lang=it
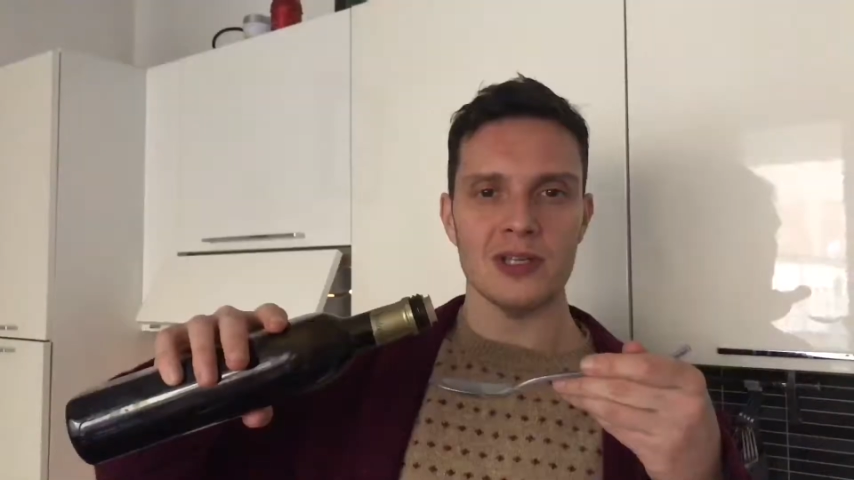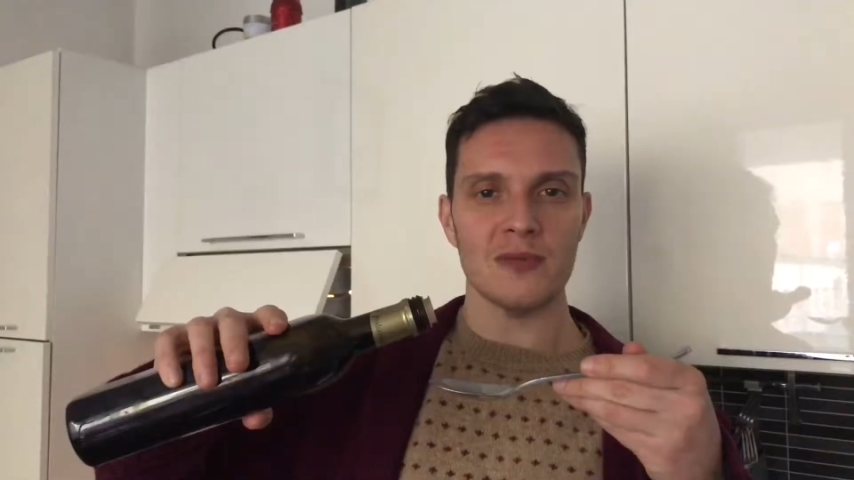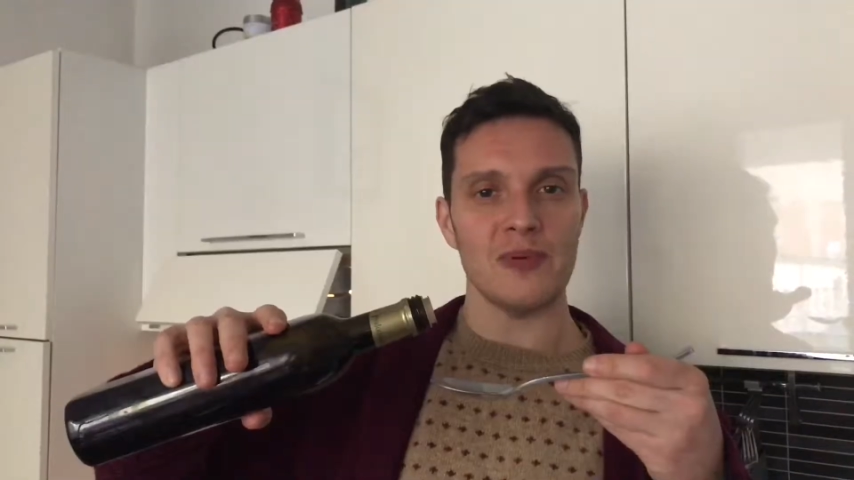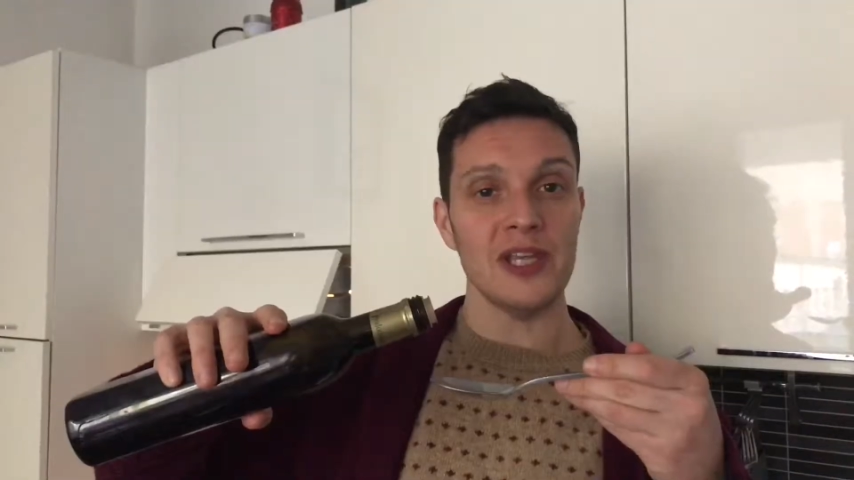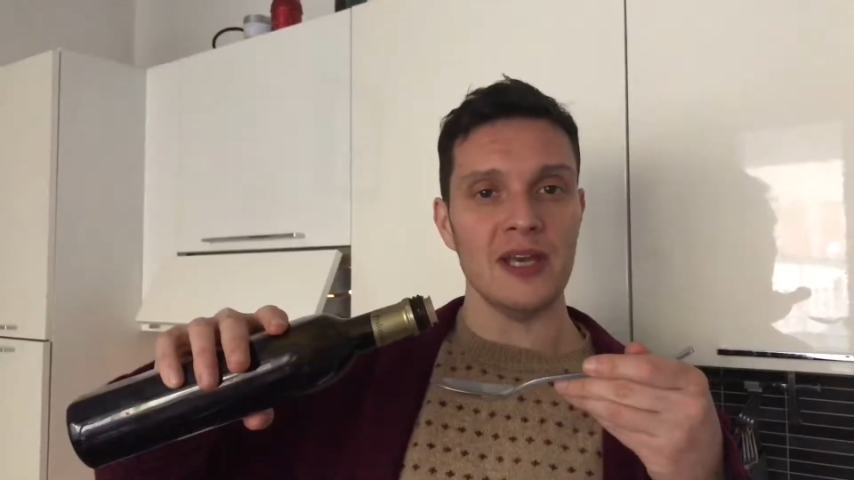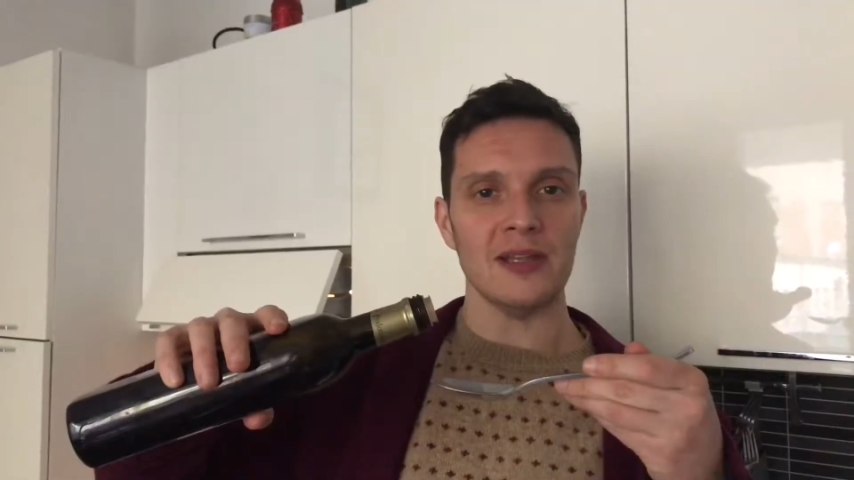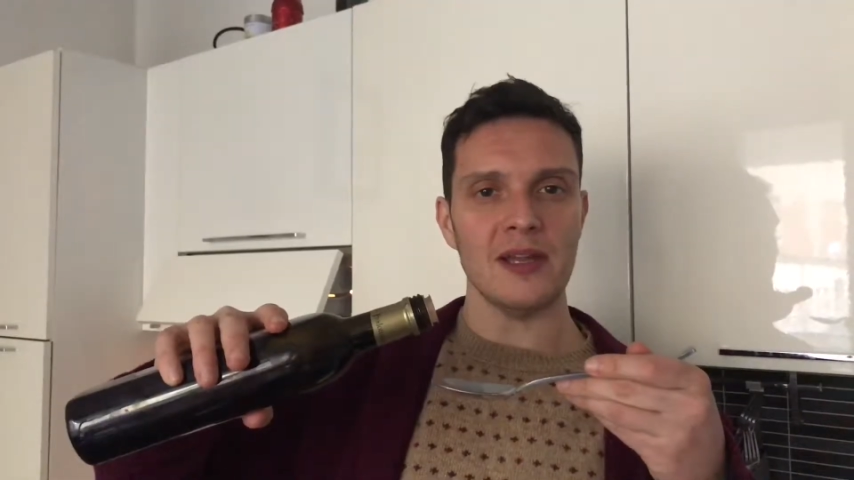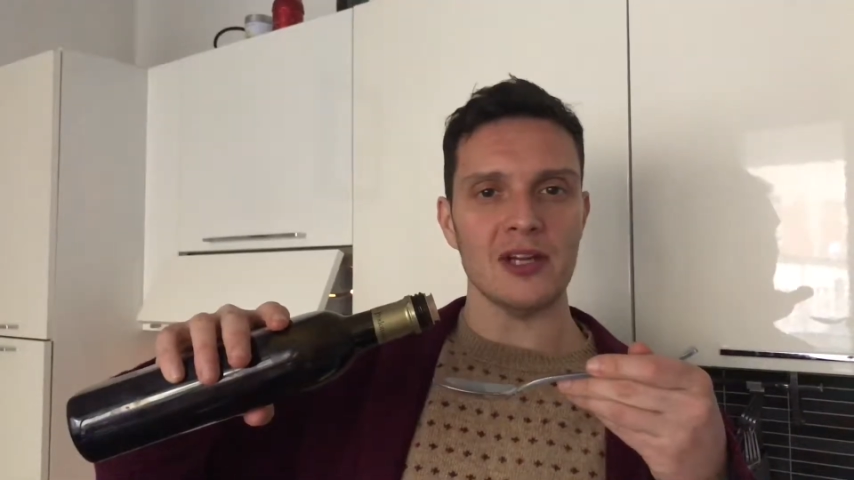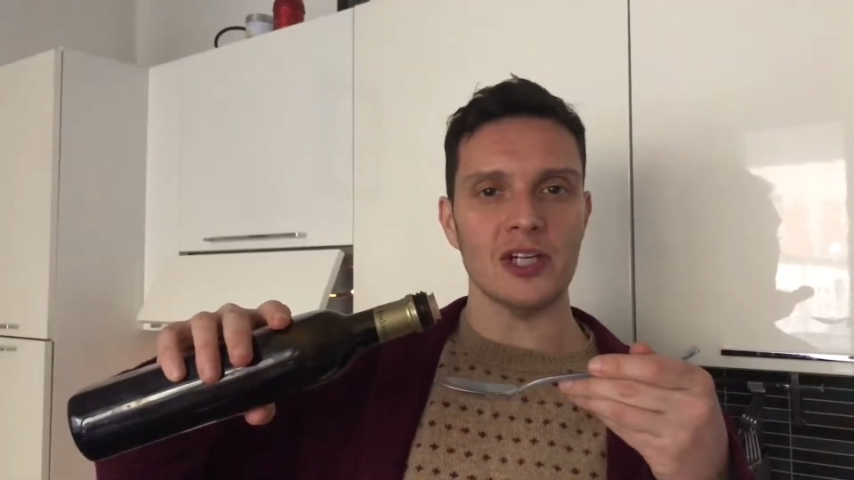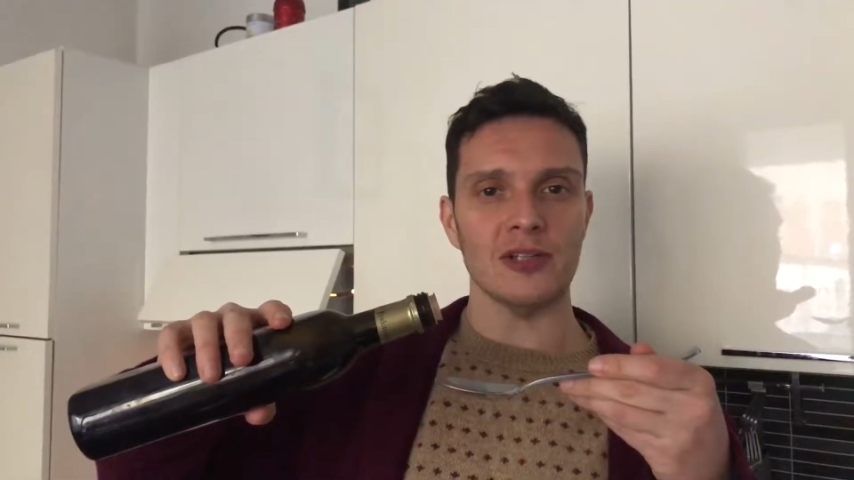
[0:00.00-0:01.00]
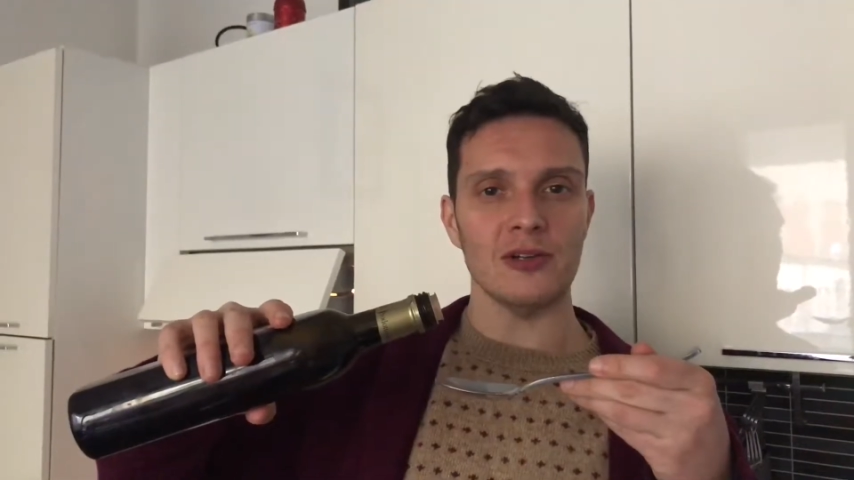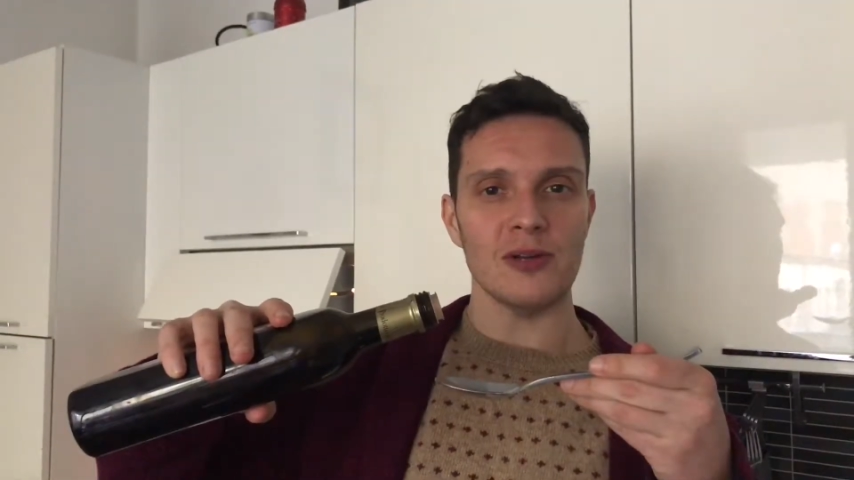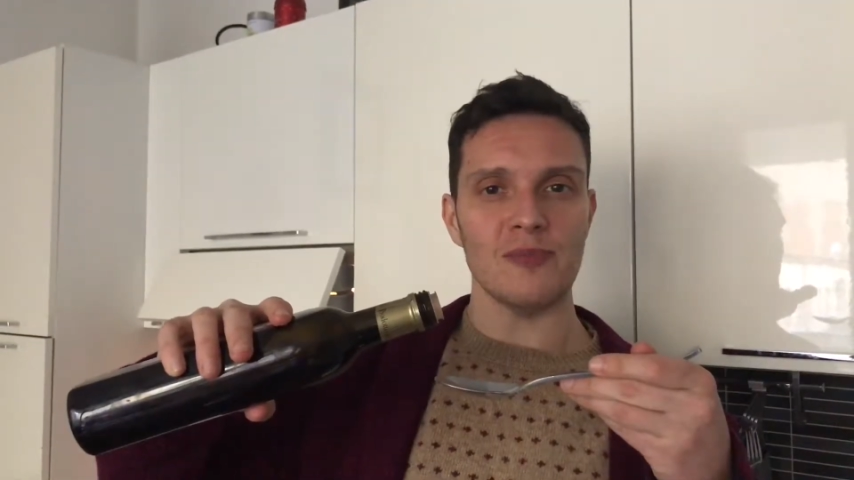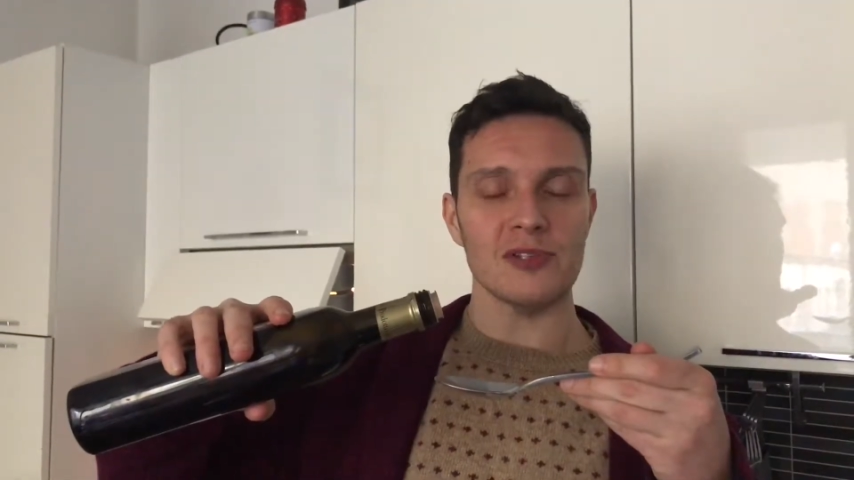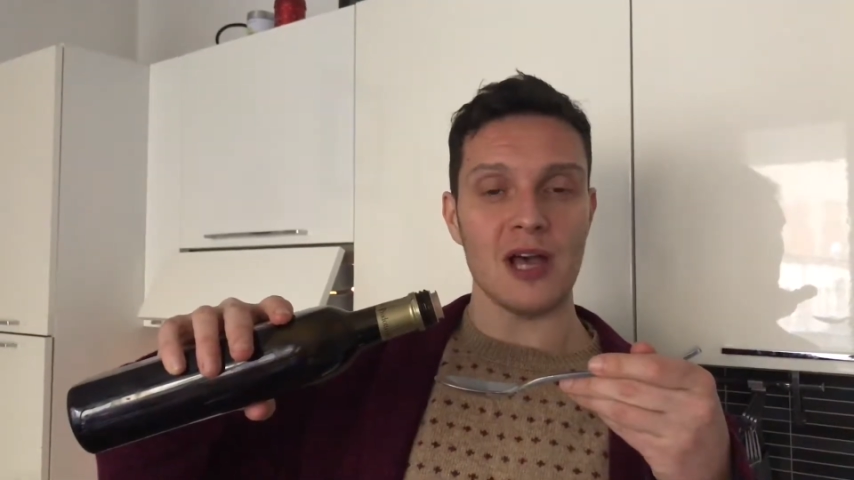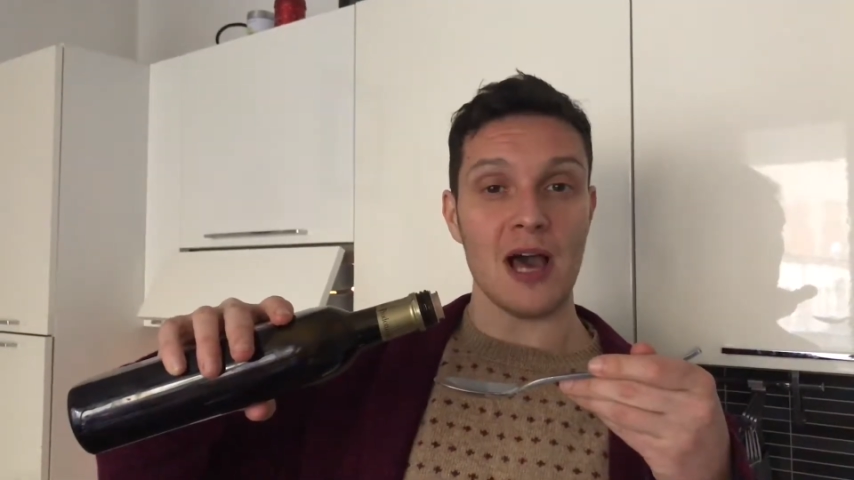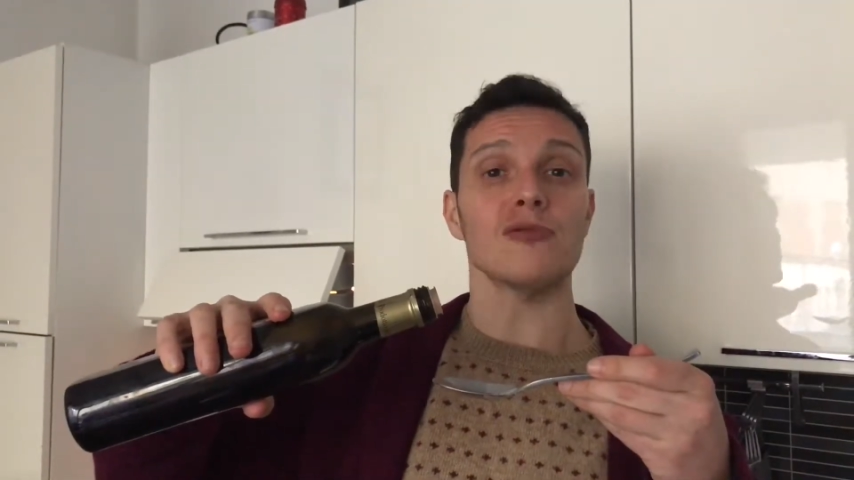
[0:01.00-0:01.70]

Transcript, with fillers: Spegnete e lasciatelo riposare.